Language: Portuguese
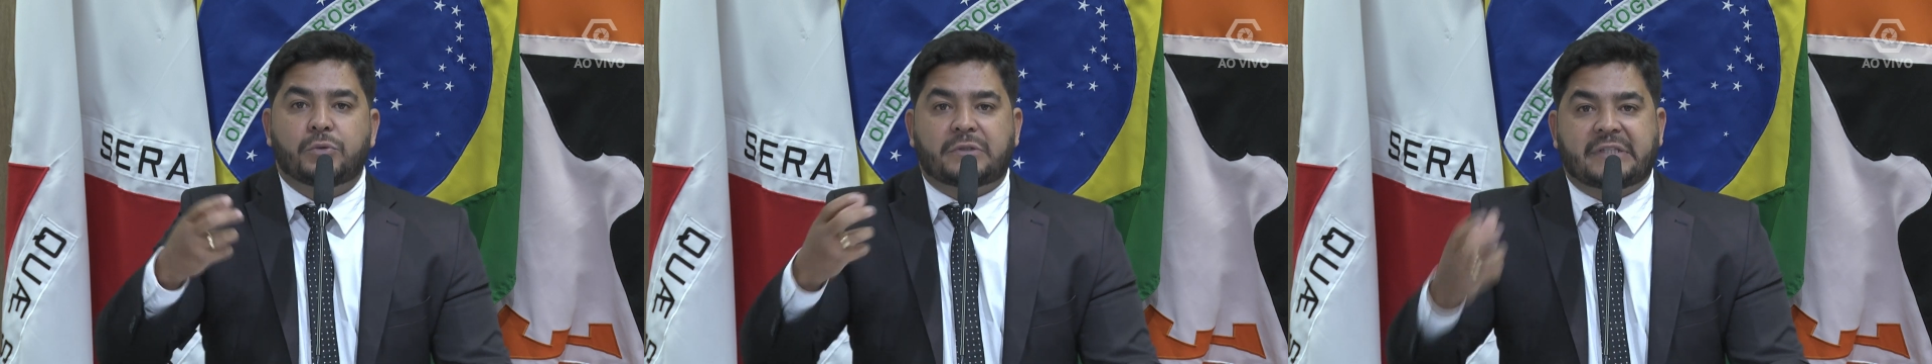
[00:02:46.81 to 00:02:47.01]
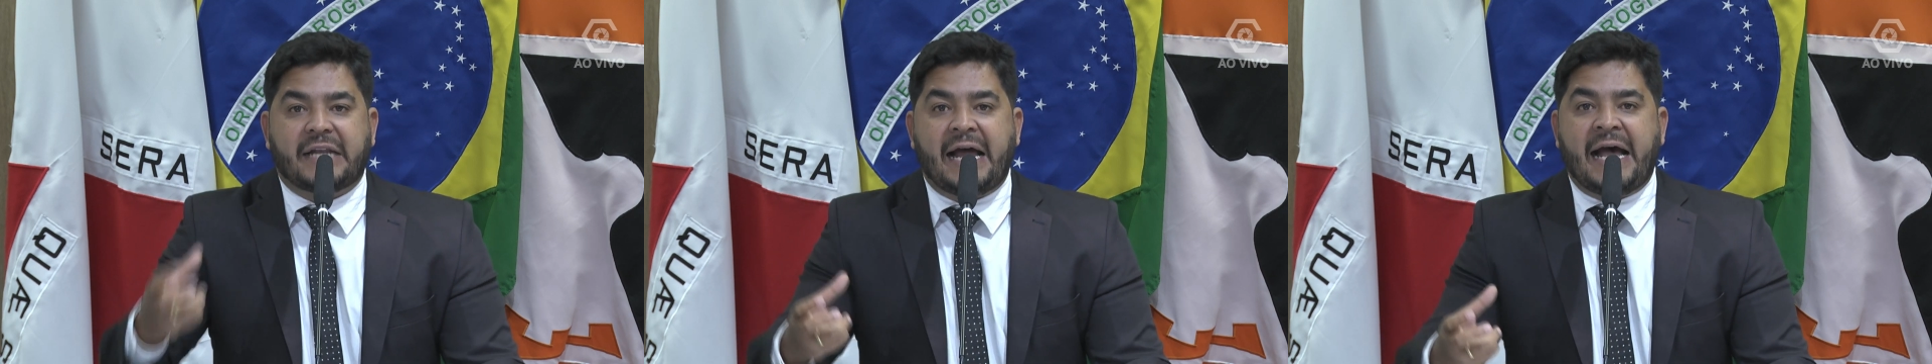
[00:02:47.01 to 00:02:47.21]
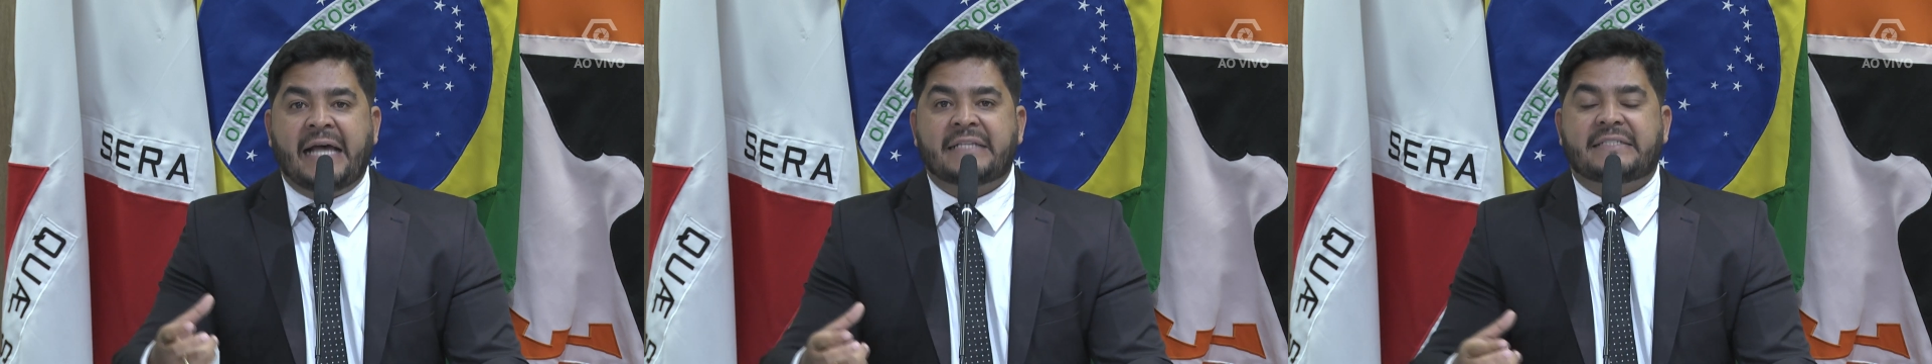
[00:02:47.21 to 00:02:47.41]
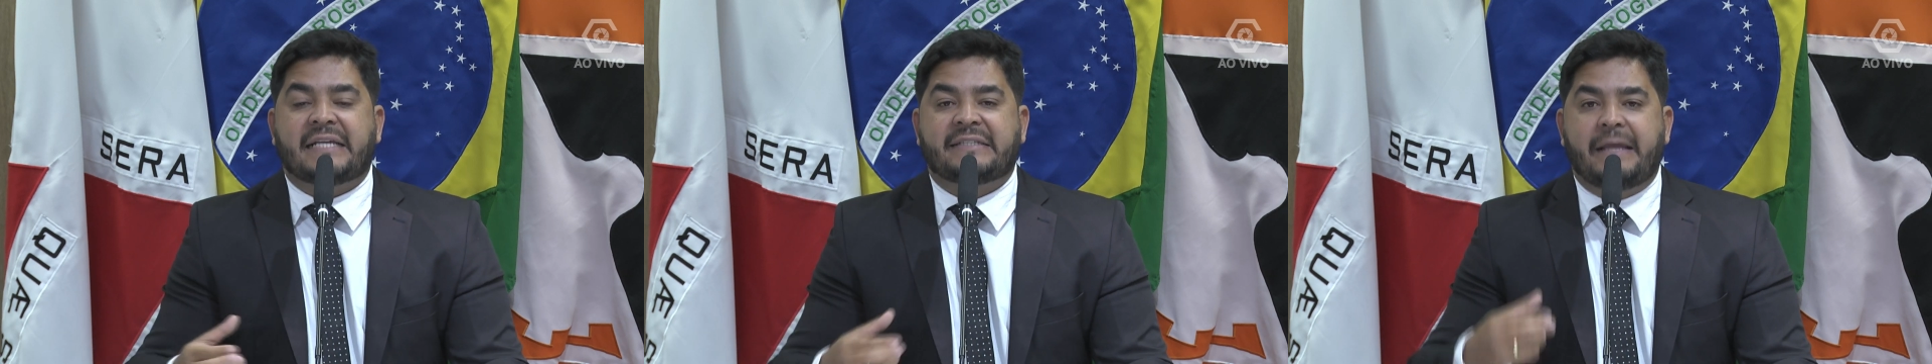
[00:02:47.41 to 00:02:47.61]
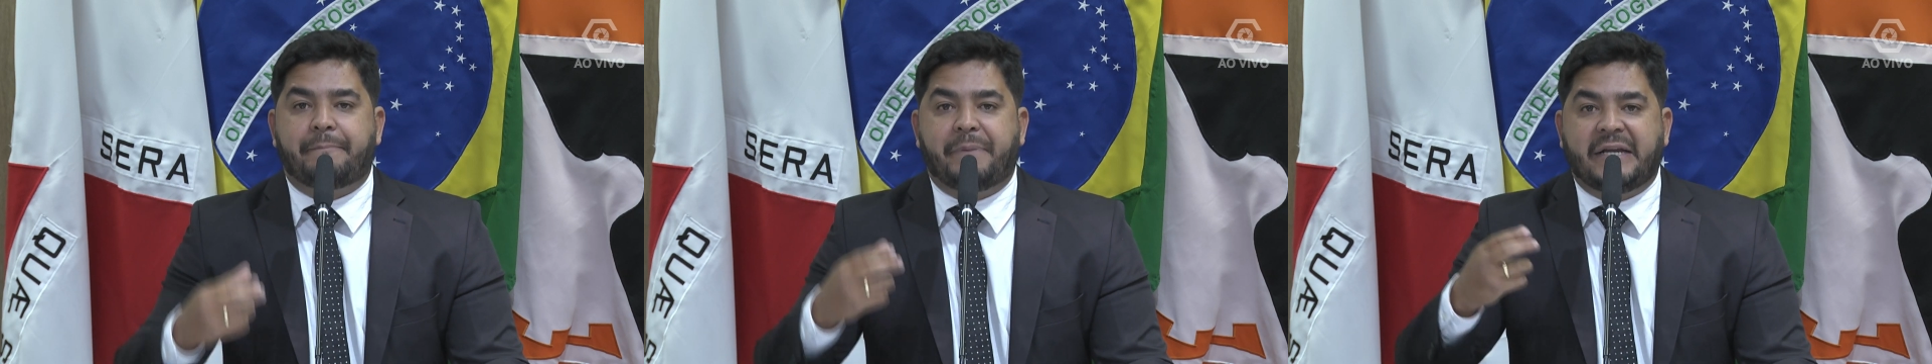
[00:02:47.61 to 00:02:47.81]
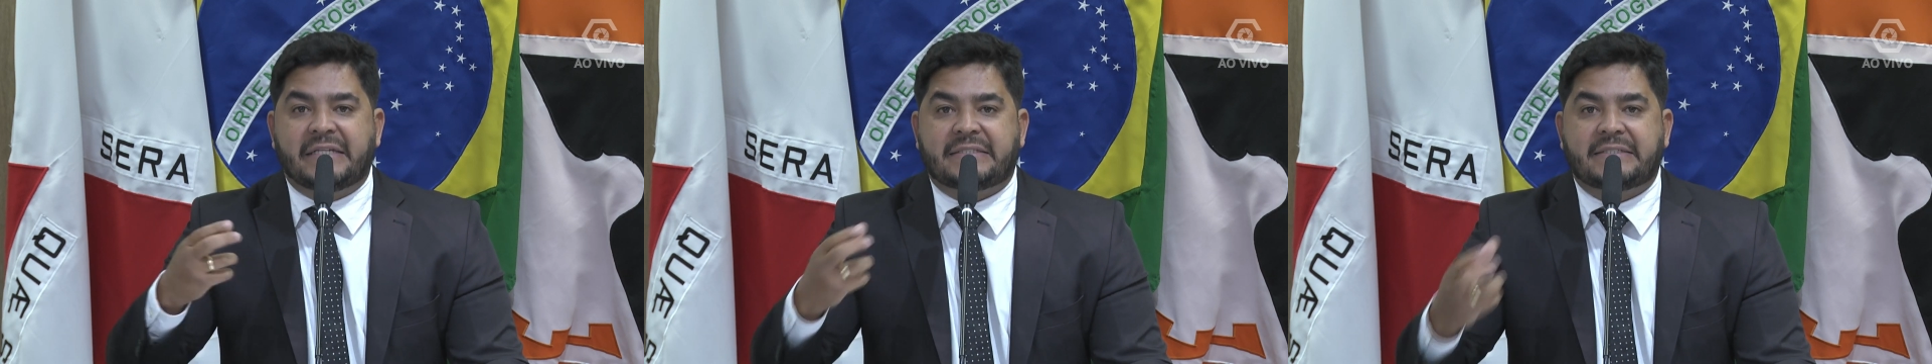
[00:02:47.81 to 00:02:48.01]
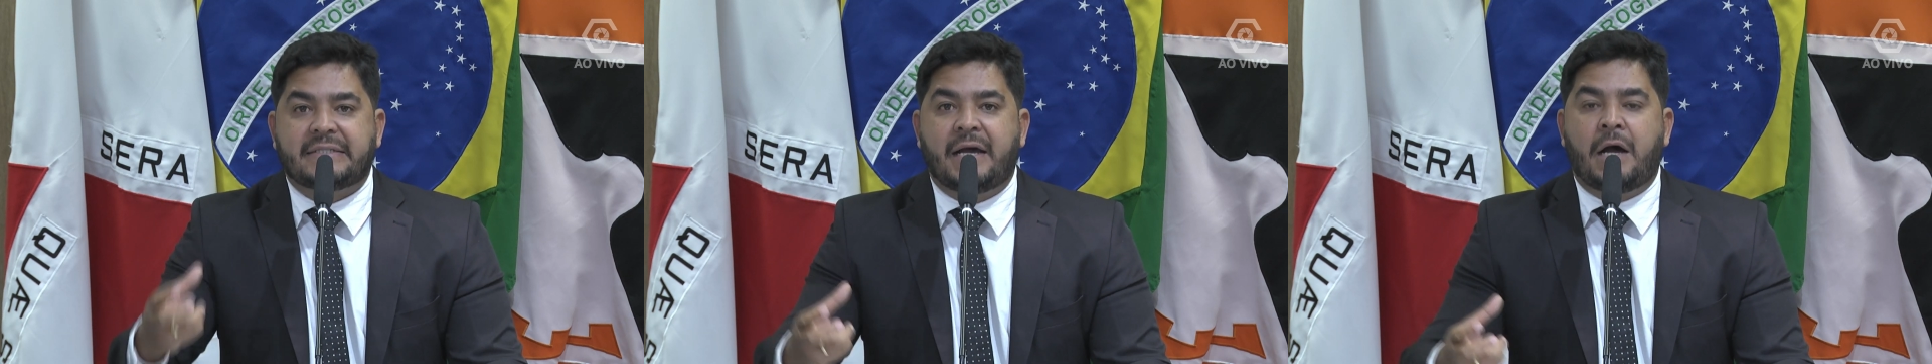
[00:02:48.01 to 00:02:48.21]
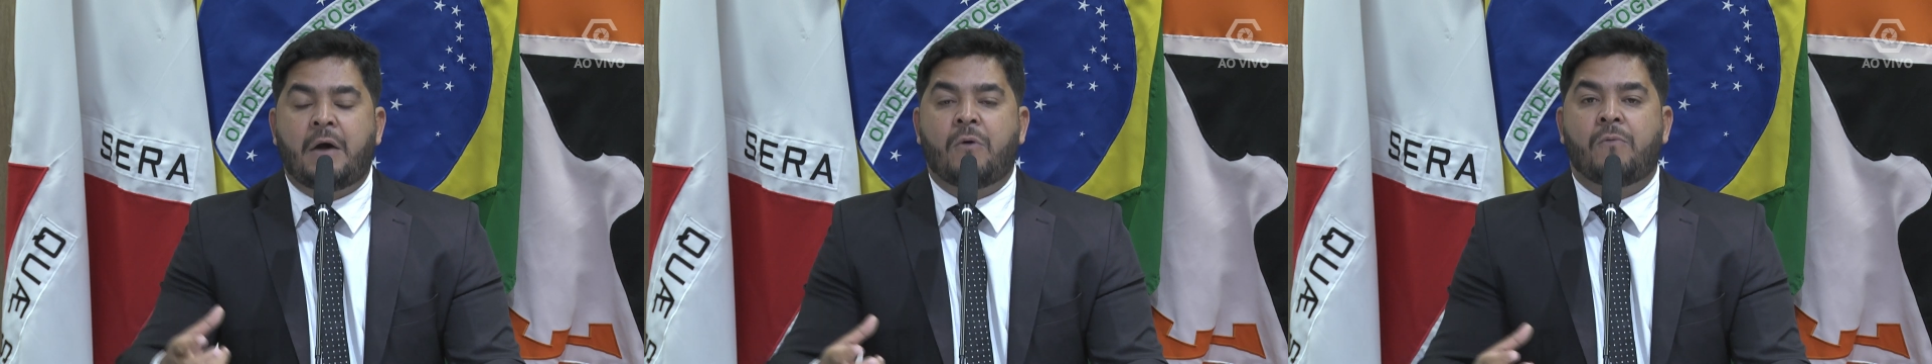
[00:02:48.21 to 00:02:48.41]
traz, a
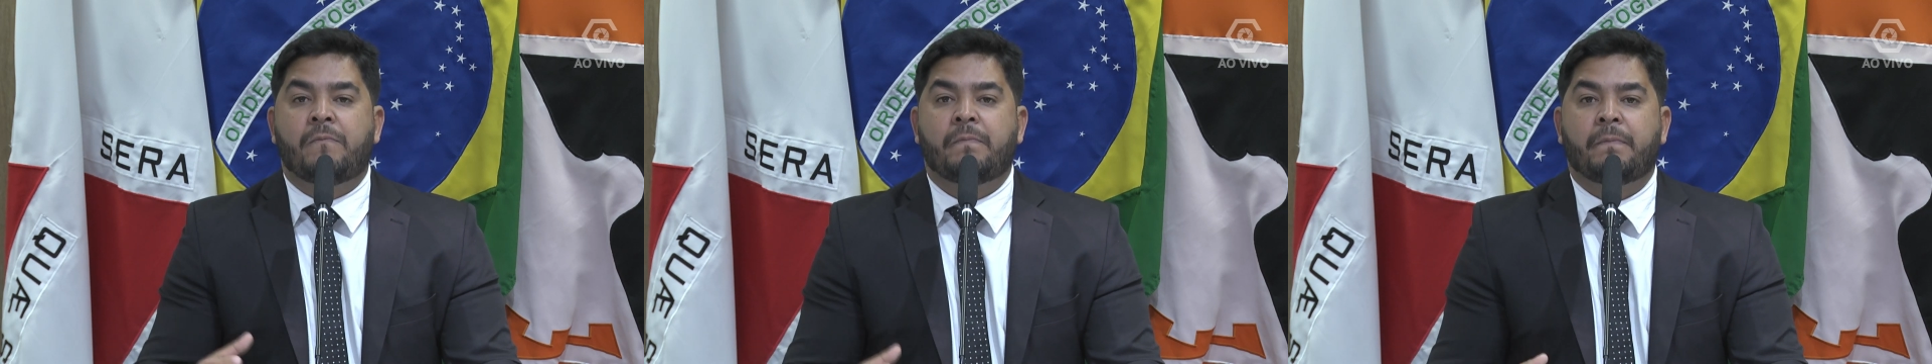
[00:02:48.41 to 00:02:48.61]
depressão,